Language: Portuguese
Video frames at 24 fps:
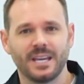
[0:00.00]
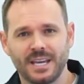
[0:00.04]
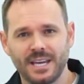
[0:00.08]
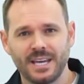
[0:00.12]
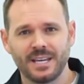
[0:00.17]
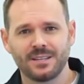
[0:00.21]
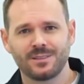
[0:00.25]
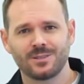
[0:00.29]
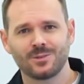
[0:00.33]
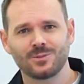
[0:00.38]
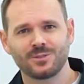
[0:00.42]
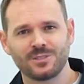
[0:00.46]

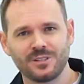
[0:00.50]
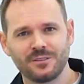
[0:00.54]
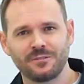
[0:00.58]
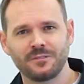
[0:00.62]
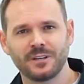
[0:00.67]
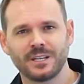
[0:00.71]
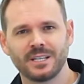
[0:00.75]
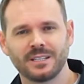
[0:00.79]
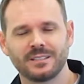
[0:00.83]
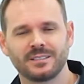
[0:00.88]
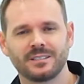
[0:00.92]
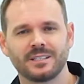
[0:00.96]
Entre os
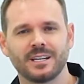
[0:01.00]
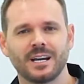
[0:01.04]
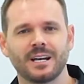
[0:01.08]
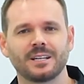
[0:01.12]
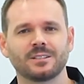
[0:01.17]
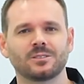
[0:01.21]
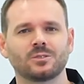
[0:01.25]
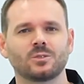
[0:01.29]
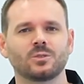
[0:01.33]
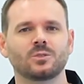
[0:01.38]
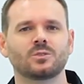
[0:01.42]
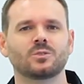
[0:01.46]

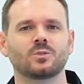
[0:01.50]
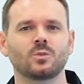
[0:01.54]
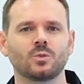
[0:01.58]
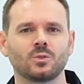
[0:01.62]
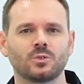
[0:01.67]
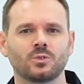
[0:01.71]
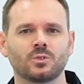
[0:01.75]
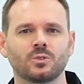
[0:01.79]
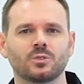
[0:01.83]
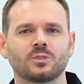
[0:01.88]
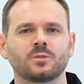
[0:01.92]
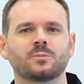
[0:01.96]
diferenciais dos
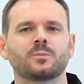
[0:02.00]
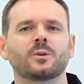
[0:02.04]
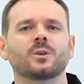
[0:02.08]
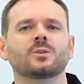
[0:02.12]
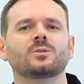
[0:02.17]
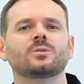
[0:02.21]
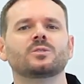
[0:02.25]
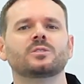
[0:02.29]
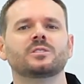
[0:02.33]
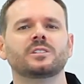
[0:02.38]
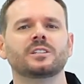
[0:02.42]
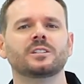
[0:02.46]
tuchos
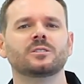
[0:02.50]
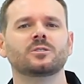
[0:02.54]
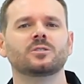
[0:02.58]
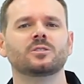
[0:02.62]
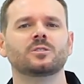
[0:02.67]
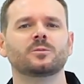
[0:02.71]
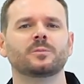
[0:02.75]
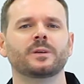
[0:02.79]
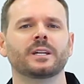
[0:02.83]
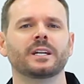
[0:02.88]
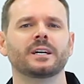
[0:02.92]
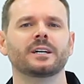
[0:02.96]

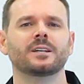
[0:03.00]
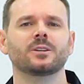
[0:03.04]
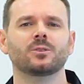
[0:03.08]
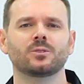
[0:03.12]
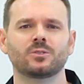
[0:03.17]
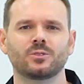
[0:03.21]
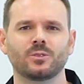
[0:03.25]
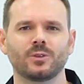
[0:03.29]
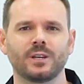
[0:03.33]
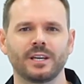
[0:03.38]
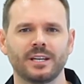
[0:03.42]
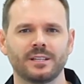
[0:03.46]
produzidos pela Rio
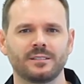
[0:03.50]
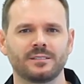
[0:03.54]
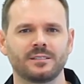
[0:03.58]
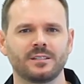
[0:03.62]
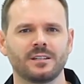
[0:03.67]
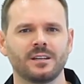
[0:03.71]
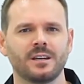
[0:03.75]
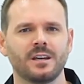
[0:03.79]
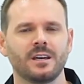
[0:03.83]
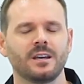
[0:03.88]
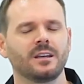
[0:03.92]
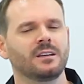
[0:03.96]
Sulense
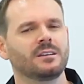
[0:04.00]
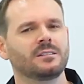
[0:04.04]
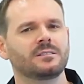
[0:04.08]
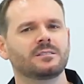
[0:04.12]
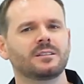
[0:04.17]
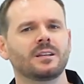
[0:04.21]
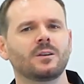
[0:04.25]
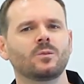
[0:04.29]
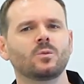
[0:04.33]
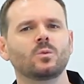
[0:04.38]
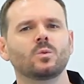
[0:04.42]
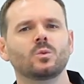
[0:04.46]

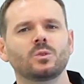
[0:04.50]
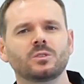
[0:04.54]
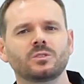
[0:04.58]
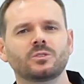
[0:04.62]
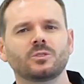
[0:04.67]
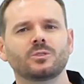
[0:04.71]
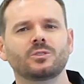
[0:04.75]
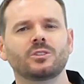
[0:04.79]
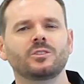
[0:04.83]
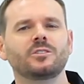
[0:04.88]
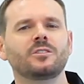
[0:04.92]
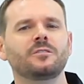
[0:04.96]
estão o
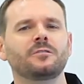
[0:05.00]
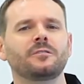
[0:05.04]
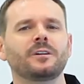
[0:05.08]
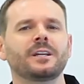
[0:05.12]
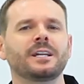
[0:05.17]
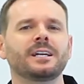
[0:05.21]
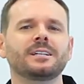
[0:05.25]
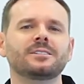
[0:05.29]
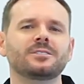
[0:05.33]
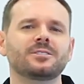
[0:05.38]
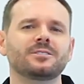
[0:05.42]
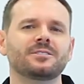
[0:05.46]
uso de
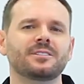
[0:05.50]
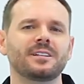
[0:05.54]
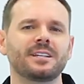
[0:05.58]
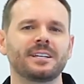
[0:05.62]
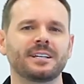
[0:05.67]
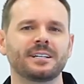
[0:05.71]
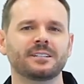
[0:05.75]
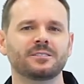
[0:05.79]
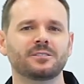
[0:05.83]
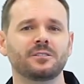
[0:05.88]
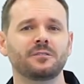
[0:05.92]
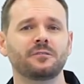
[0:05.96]
diferentes
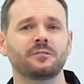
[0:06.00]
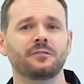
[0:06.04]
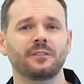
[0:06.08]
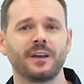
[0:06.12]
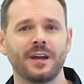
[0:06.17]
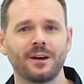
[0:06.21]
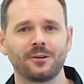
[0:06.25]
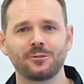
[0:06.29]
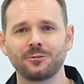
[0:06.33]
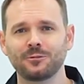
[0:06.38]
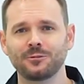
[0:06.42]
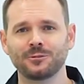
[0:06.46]
ligas de
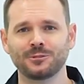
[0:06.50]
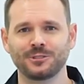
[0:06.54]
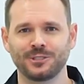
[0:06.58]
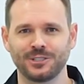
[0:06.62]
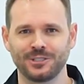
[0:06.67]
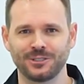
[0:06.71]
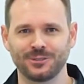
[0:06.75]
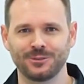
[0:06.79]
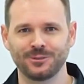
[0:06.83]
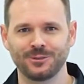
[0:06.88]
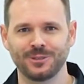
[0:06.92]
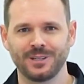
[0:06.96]
ferro
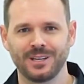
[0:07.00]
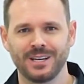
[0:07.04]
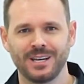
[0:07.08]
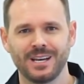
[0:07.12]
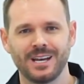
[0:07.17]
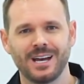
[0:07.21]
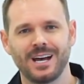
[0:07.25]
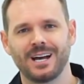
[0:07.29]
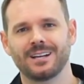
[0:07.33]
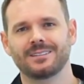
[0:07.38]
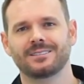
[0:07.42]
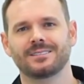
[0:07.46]
fundido,
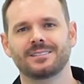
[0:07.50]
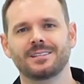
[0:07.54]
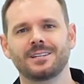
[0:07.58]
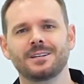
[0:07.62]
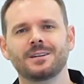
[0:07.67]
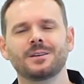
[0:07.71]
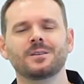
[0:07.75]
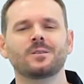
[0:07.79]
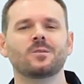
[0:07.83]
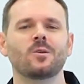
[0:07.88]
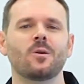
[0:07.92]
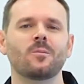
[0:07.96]

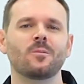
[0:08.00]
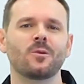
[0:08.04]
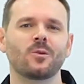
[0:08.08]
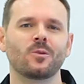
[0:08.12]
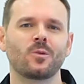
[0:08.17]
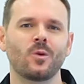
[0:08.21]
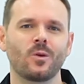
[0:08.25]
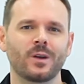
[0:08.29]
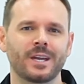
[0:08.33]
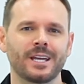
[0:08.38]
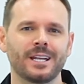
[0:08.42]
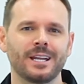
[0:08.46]
assim como o
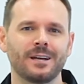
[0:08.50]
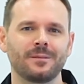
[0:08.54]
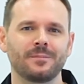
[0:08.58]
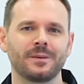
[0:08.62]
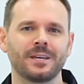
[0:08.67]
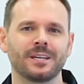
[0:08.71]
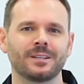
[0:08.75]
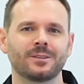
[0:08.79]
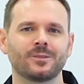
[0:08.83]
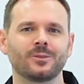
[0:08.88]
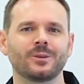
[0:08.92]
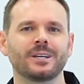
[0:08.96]

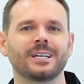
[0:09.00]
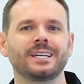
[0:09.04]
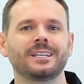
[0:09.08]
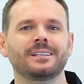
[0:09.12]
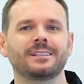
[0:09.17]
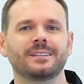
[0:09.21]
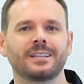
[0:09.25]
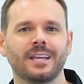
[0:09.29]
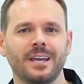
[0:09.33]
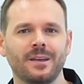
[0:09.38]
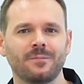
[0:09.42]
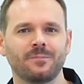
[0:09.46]
coquilhamento e
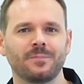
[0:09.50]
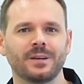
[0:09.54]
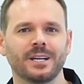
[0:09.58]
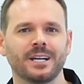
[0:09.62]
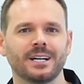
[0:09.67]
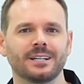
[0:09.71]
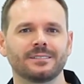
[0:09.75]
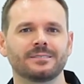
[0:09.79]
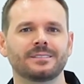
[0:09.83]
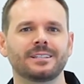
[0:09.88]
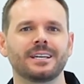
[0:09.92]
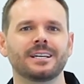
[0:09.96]

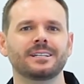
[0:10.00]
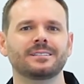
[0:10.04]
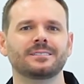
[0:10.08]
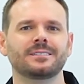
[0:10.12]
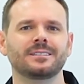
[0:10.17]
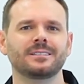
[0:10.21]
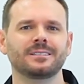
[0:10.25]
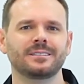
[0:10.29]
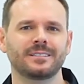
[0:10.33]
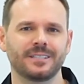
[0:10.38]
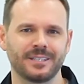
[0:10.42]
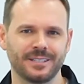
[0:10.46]
têmpera
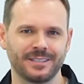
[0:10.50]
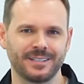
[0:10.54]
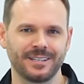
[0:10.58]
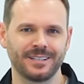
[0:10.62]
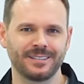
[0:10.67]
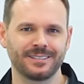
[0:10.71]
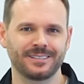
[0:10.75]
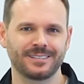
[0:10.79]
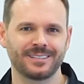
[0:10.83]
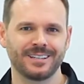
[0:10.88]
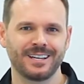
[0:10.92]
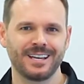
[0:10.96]
desses
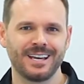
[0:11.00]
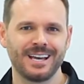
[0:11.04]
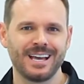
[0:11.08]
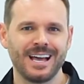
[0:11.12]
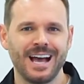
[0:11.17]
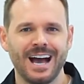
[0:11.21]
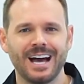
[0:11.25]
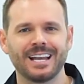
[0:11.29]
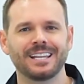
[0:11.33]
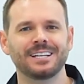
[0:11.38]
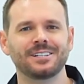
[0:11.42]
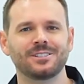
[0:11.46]
itens.
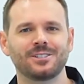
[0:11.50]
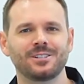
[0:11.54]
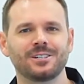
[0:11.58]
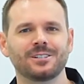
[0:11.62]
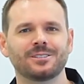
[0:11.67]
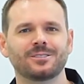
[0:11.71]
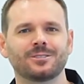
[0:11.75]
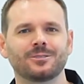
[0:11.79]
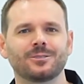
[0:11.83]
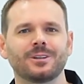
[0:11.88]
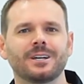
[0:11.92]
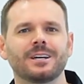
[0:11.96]
Além
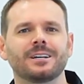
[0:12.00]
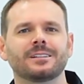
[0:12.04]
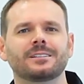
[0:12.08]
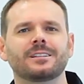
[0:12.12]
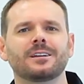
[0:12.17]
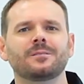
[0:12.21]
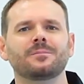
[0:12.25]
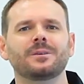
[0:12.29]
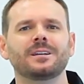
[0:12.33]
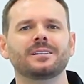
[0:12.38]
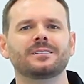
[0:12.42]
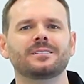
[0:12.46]
disso,
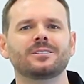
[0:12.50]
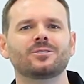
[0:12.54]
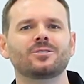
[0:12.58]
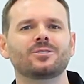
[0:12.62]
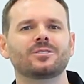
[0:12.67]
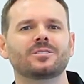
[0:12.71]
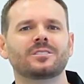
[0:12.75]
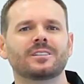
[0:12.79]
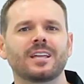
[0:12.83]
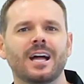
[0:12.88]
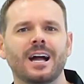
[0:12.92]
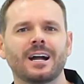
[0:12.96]
também se
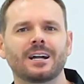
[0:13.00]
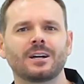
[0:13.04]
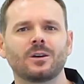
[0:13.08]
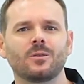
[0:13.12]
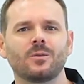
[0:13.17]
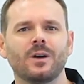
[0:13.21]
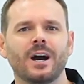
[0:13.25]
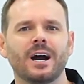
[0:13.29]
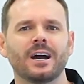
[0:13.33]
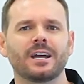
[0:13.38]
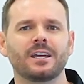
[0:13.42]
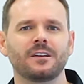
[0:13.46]

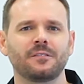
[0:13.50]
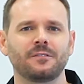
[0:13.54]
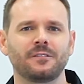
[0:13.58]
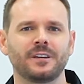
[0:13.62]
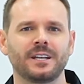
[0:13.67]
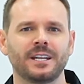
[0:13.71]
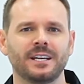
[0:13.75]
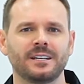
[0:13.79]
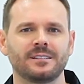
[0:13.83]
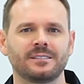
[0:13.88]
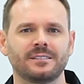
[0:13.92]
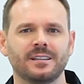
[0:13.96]
destacam a
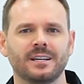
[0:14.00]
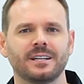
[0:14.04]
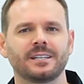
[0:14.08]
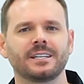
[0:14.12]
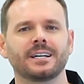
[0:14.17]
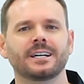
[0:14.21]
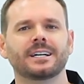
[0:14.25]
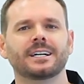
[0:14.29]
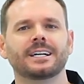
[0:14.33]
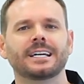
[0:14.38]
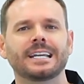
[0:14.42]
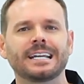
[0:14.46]
referência e
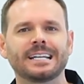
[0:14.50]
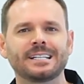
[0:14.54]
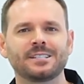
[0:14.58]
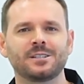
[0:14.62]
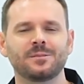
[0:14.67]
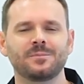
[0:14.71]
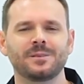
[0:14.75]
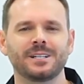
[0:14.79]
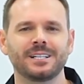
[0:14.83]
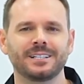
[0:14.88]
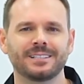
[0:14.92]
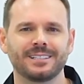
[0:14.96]
a
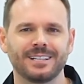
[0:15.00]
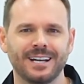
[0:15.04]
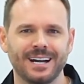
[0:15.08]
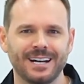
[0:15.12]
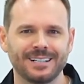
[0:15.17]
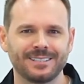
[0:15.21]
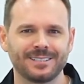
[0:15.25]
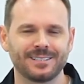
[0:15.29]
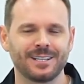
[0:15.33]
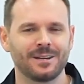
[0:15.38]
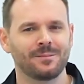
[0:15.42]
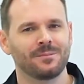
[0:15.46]

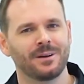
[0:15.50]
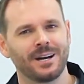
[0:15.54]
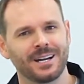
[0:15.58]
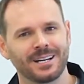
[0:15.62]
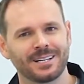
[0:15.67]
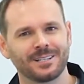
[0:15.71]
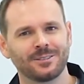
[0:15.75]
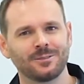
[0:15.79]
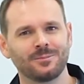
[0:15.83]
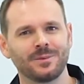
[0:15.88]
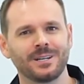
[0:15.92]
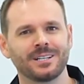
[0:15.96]
credibilidade da
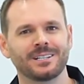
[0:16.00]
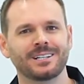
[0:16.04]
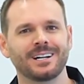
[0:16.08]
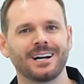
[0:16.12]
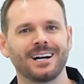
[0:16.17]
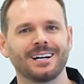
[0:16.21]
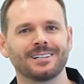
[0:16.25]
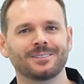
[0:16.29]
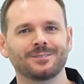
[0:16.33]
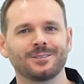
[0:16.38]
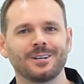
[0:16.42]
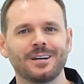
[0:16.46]
marca no
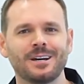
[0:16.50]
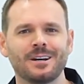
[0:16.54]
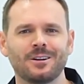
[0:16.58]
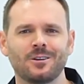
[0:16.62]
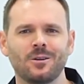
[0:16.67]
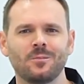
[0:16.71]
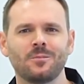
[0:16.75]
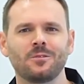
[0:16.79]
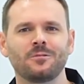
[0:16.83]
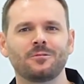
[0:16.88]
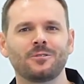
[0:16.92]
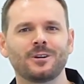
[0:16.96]
mercado,
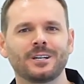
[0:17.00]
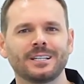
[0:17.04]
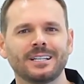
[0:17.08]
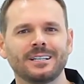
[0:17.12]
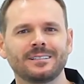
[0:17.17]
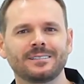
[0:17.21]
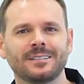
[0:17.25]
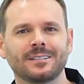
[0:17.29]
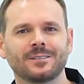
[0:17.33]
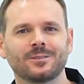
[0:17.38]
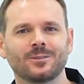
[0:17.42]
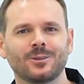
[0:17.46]
como
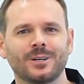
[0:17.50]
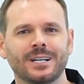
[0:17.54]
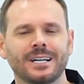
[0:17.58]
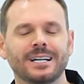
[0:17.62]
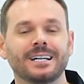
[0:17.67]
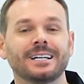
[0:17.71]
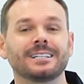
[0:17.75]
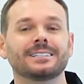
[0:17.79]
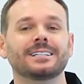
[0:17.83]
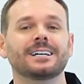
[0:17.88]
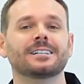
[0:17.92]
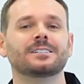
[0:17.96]
fornecedora
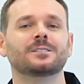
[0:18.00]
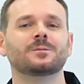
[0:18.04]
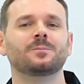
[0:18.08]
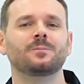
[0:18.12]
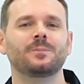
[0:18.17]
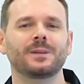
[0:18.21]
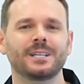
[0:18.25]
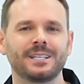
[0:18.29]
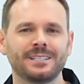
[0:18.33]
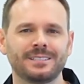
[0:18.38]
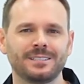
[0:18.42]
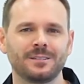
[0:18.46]
das
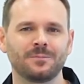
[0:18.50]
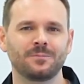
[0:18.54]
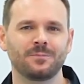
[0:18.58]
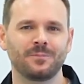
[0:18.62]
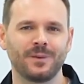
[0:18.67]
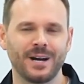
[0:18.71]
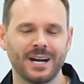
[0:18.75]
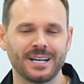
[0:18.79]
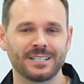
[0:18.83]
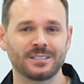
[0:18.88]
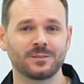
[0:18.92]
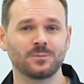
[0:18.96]

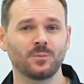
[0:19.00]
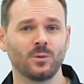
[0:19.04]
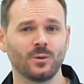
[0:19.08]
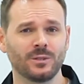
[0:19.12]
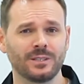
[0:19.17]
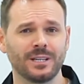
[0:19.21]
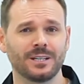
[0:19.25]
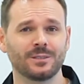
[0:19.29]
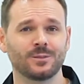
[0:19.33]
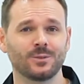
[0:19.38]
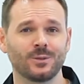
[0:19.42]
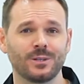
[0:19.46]
principais
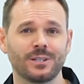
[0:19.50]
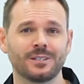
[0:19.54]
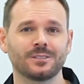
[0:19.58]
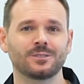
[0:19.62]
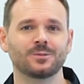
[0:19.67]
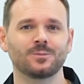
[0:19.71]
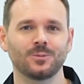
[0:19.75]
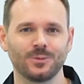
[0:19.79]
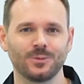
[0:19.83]
montadoras